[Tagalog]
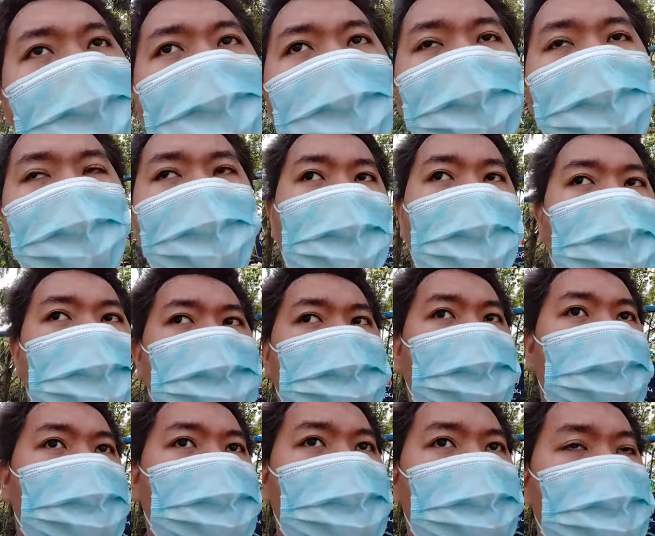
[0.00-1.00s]
mga alas
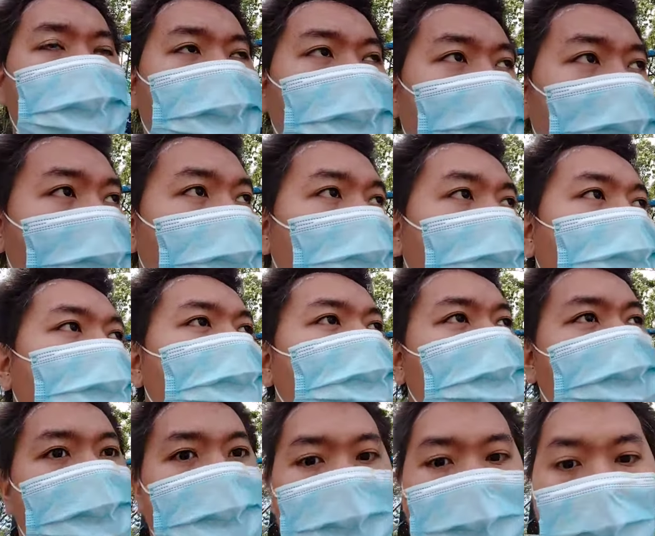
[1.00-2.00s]
8,
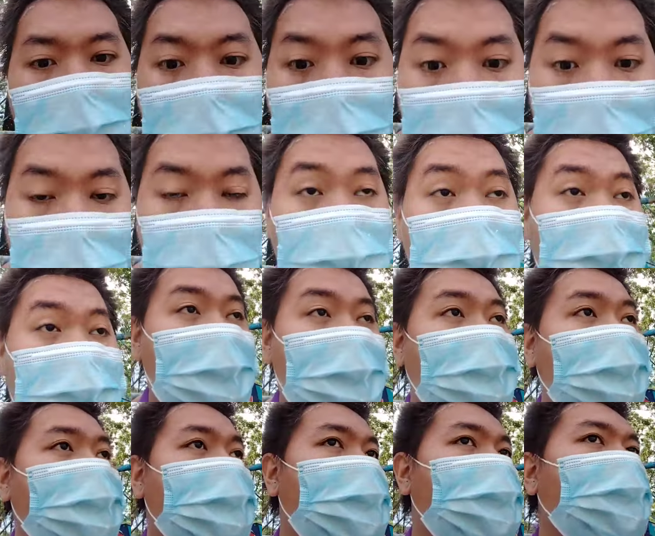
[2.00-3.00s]
alas 9,
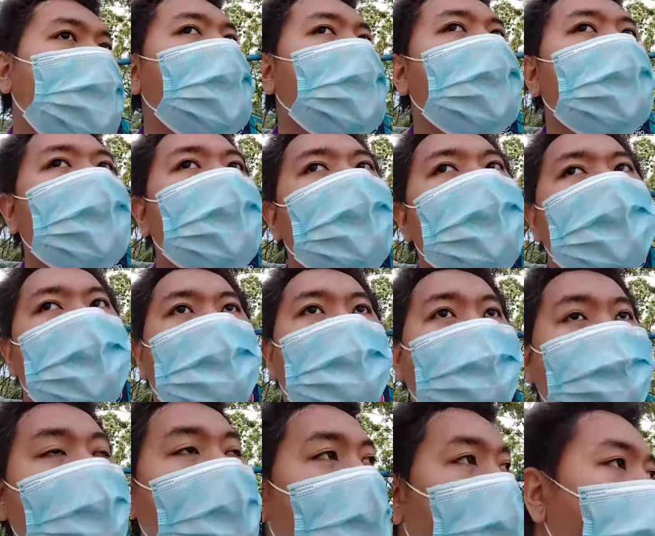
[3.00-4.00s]
media.
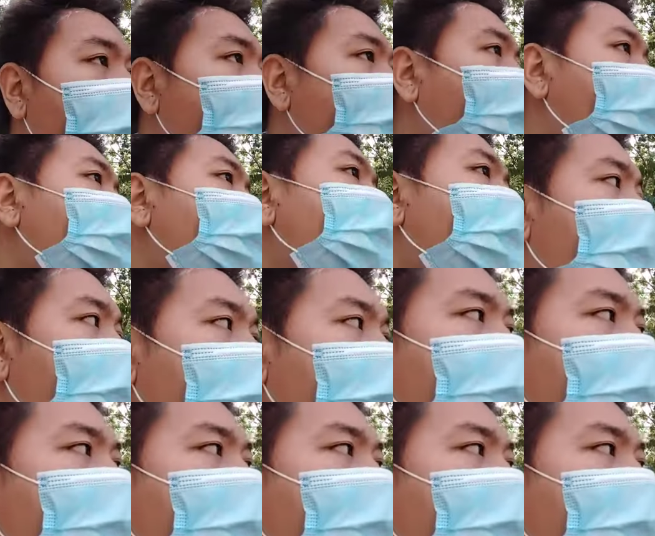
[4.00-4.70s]
Mata ako mama